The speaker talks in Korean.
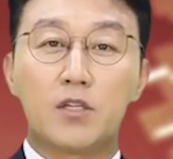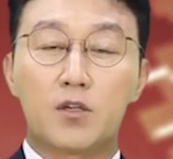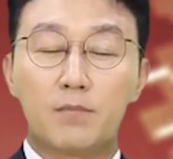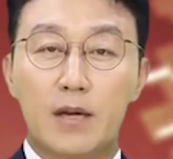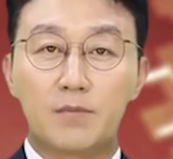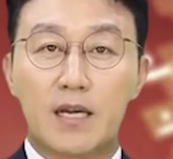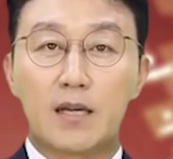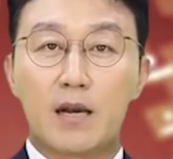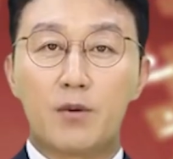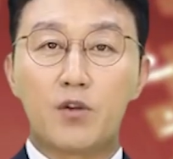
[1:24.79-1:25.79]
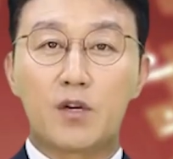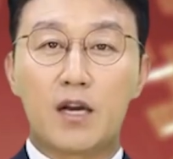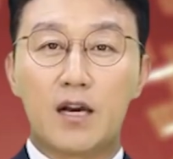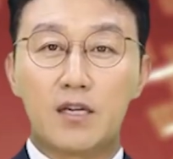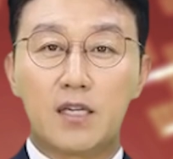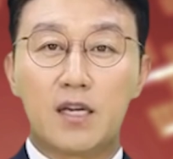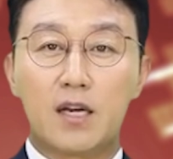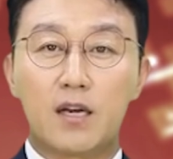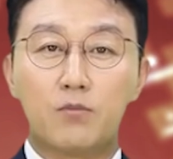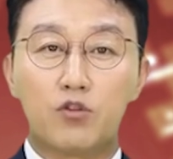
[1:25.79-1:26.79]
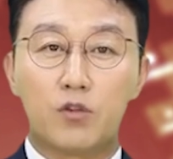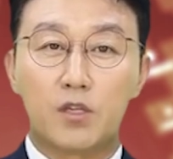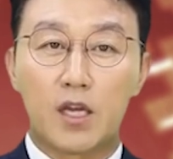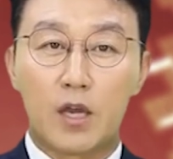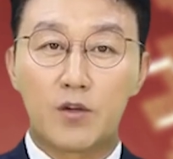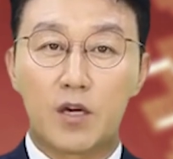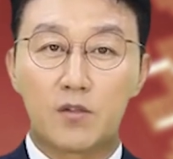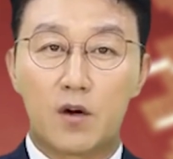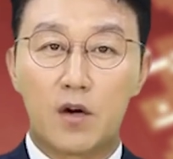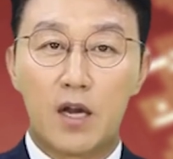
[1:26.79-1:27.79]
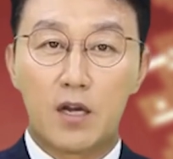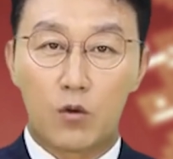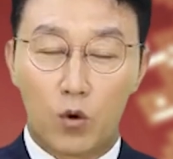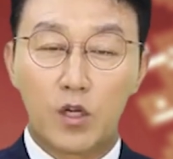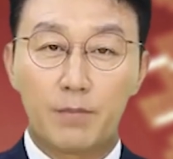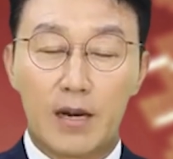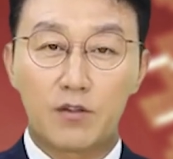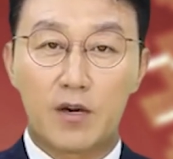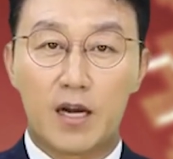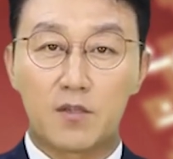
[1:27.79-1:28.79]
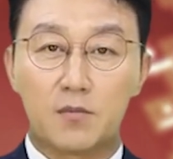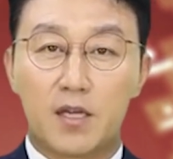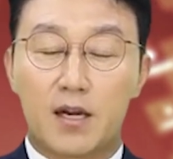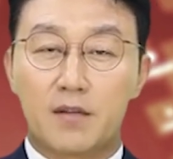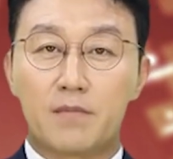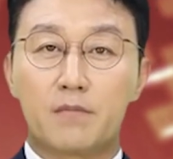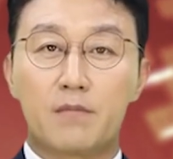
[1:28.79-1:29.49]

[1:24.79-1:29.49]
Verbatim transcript: 전담 상담원 연락을 기다리던 중 계좌에서 돈이 빠져나갔습니다.